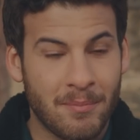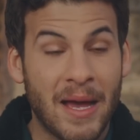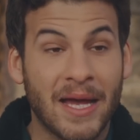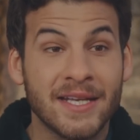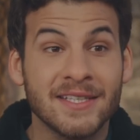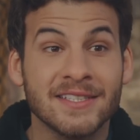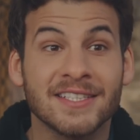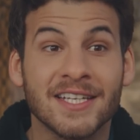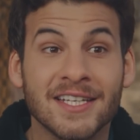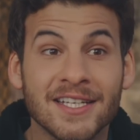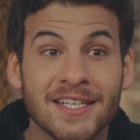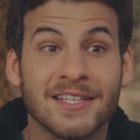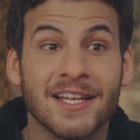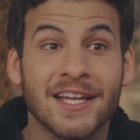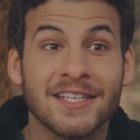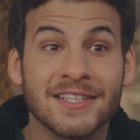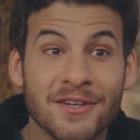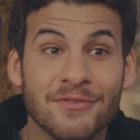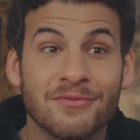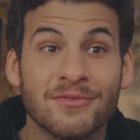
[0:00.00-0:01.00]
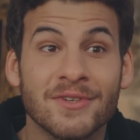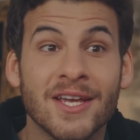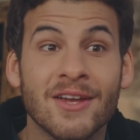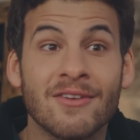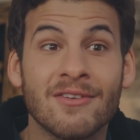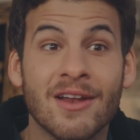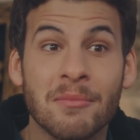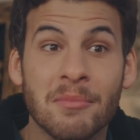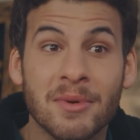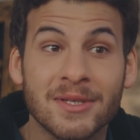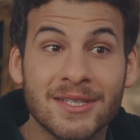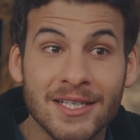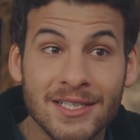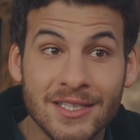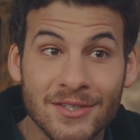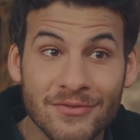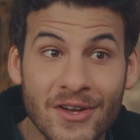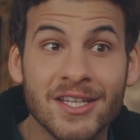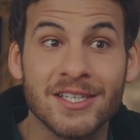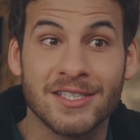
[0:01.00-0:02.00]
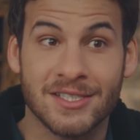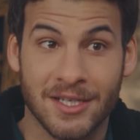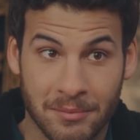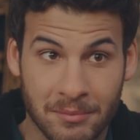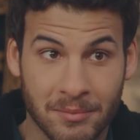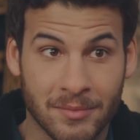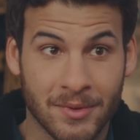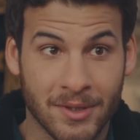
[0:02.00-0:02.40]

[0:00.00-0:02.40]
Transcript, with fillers: Ben yeniden Defne'ye evlenme teklifi edeceğim.